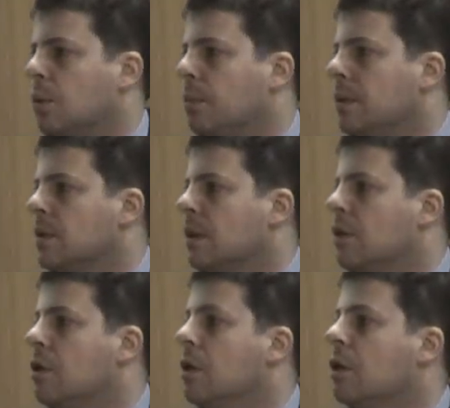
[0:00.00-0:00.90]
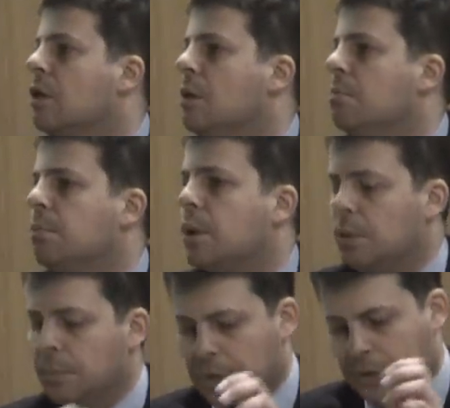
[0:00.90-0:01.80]
Europejskiego
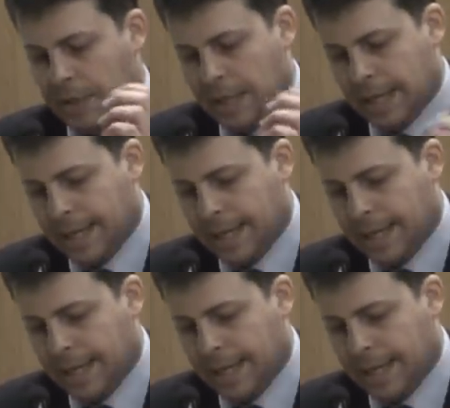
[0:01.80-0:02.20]
kompromis.